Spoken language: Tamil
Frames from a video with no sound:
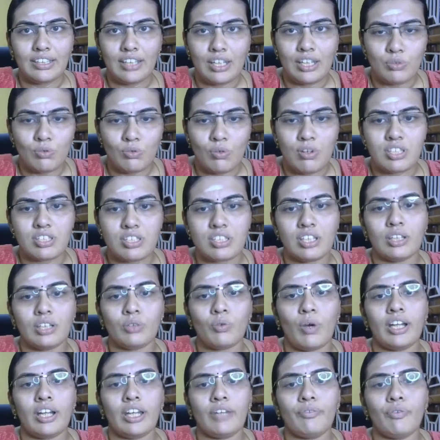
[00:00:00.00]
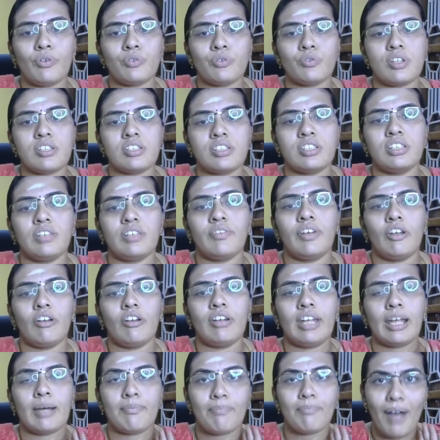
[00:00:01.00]
த்ரீ ஸ்டூடெண்ட்ஸு டுவெண்ட்டி ஃபோர் ஸ்டூடெண்ட்ஸ் இந்த வீடியோ
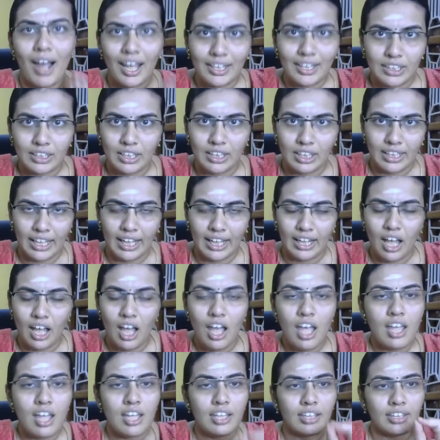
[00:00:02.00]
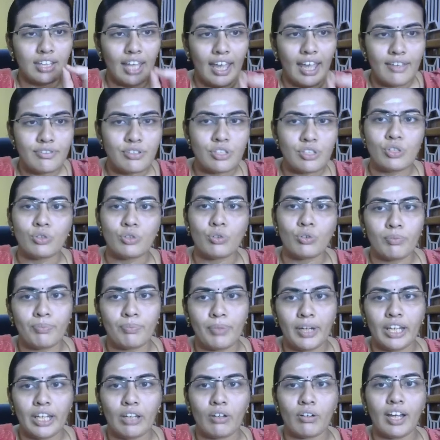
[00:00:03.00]
நீங்கள் பார்த்துட்டு இருந்தீங்கன்னா தயவு செஞ்சு நோட்
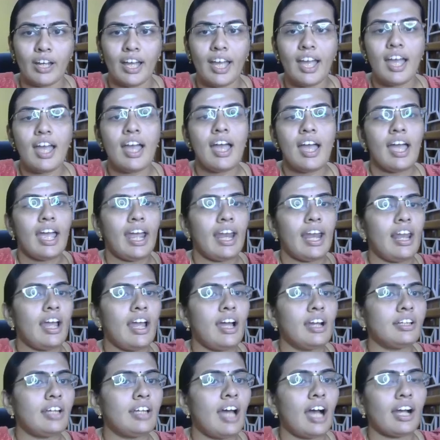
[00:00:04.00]
பண்ணிக்கோங்க எல்லாம் வந்துட்டு